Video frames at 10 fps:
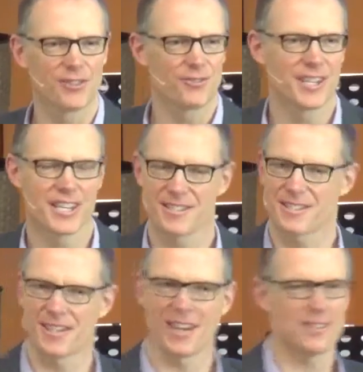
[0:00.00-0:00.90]
wird und
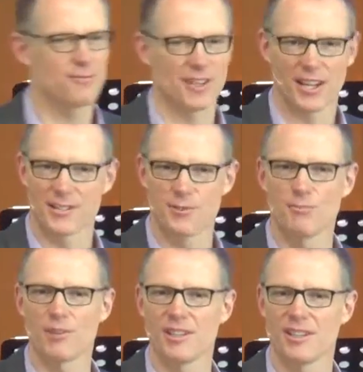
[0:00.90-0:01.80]
nächstes Jahr, das wird alles
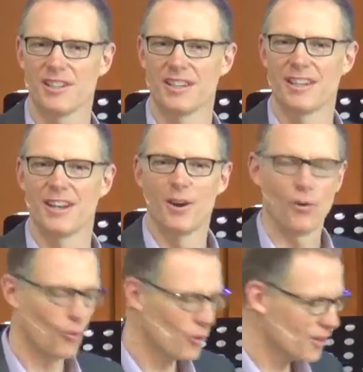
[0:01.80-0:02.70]
super?
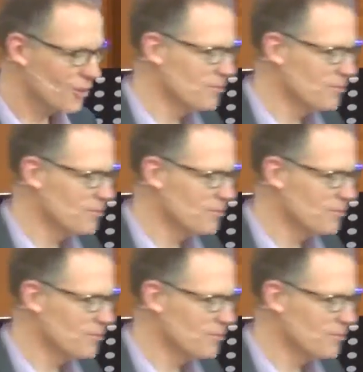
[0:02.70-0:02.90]
Oder